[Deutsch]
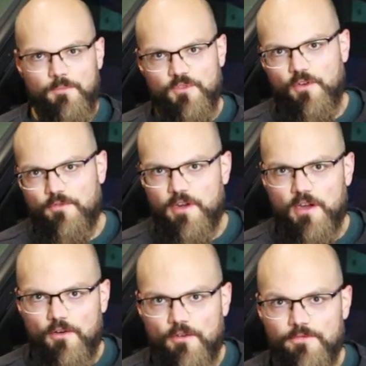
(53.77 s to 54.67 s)
dann muss er auch wieder
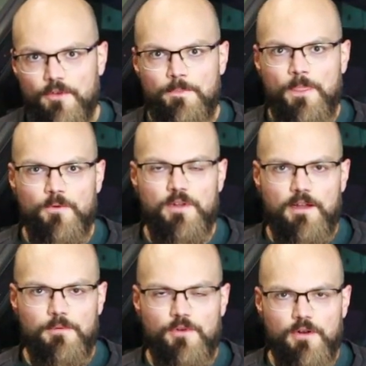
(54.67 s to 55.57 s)
rauf und da
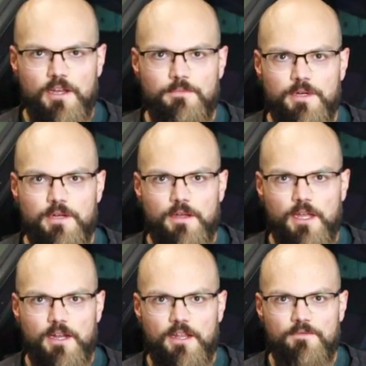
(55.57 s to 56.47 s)
kann man auch gleich mal
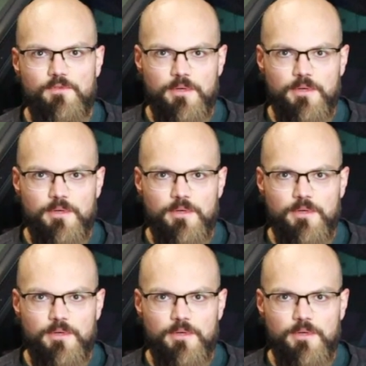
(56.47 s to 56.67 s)
erklären,